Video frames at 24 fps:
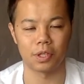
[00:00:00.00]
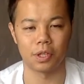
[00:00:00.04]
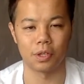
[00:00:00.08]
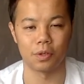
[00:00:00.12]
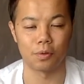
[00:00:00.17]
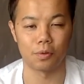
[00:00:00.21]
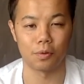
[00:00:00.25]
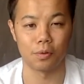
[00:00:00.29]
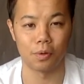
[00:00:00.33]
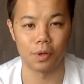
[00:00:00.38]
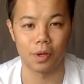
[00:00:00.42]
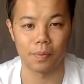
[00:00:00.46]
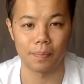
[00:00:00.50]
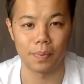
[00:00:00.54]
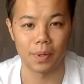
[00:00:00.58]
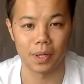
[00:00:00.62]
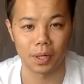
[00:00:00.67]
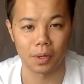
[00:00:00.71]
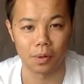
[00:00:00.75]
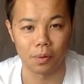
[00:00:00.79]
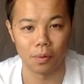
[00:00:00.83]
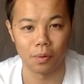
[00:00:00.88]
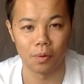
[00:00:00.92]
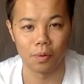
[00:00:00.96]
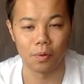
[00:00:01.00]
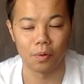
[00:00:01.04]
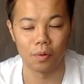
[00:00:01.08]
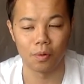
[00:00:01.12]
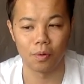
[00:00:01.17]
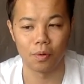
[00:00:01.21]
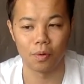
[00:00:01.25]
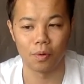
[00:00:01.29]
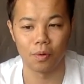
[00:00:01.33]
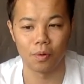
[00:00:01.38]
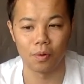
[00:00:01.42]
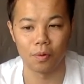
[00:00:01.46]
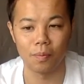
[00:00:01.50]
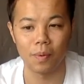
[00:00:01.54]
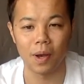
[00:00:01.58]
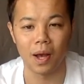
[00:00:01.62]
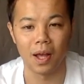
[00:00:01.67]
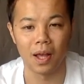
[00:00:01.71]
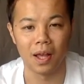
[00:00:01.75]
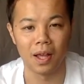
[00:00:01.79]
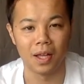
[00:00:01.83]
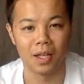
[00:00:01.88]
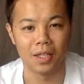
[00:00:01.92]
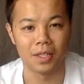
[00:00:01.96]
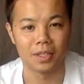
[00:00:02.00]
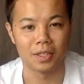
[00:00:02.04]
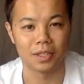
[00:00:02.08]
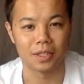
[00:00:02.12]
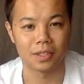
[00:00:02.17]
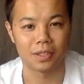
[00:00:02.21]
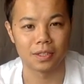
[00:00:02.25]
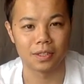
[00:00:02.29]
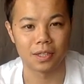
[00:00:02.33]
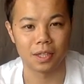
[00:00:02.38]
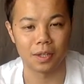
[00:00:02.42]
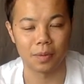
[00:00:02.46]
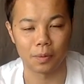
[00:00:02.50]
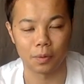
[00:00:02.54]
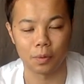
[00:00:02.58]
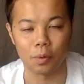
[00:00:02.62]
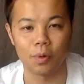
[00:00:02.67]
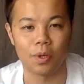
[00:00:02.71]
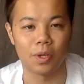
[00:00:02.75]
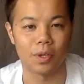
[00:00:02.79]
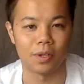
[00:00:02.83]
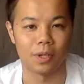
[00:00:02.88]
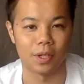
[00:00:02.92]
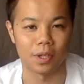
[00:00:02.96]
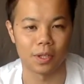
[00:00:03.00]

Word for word: ていうこうやっぱりこうまあ例えば TOEIC